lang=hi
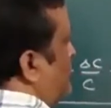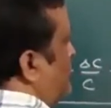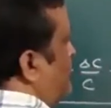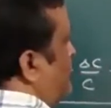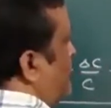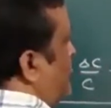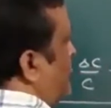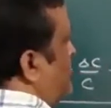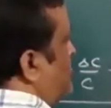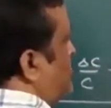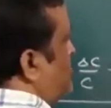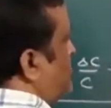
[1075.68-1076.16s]

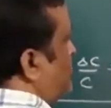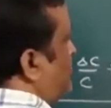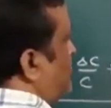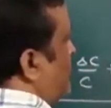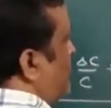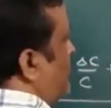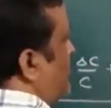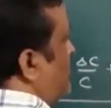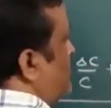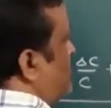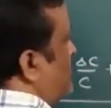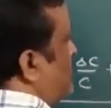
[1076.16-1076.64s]
बी
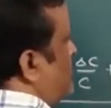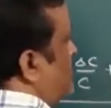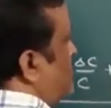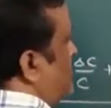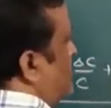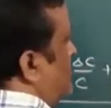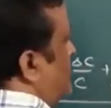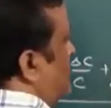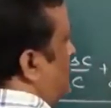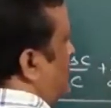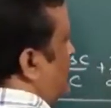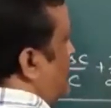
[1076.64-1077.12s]
स्क्वायर
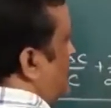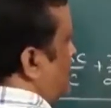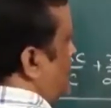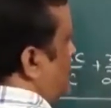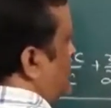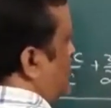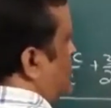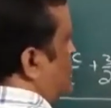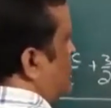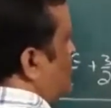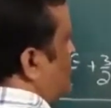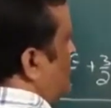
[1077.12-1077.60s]

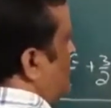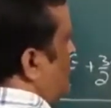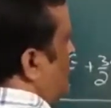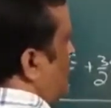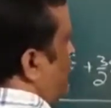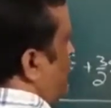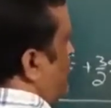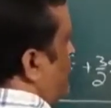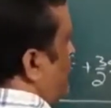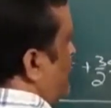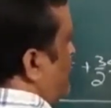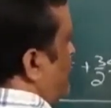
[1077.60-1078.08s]
सी के
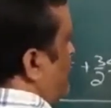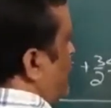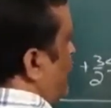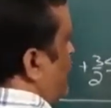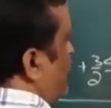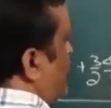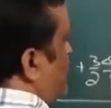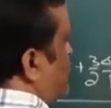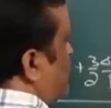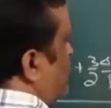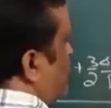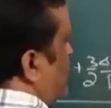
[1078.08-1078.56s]
पावर
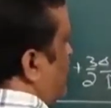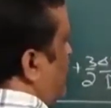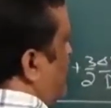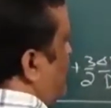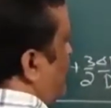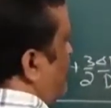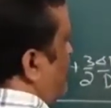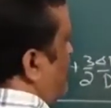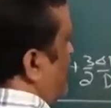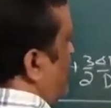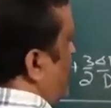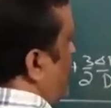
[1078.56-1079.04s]
माइनस
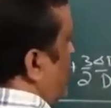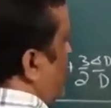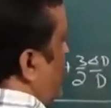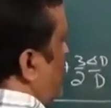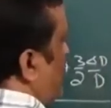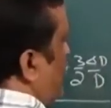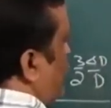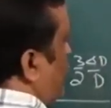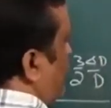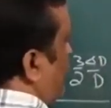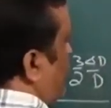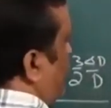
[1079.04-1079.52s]
हाफ एंड
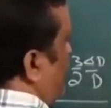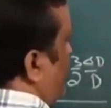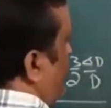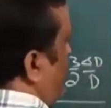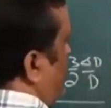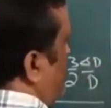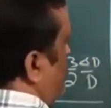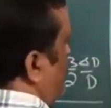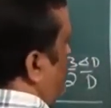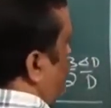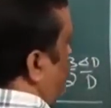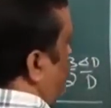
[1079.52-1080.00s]
डी के पावर